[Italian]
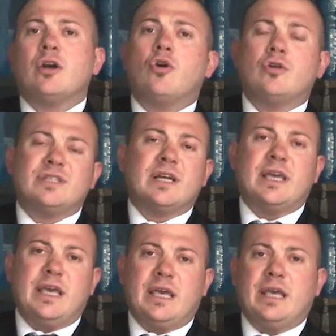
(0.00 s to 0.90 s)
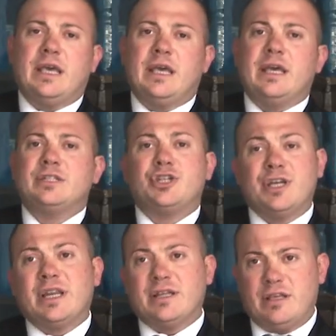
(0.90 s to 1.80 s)
cosa che eh,
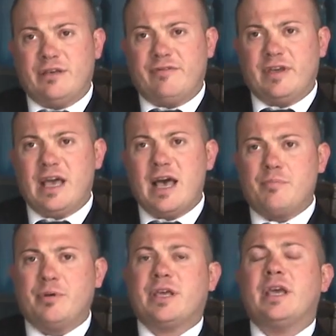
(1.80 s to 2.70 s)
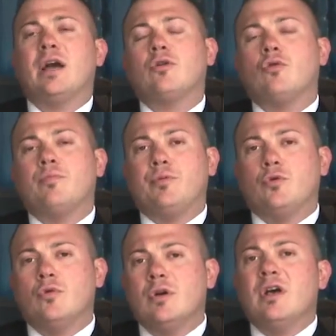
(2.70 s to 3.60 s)
ci gratifica perché ancor
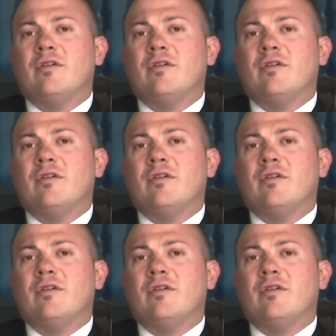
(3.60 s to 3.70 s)
più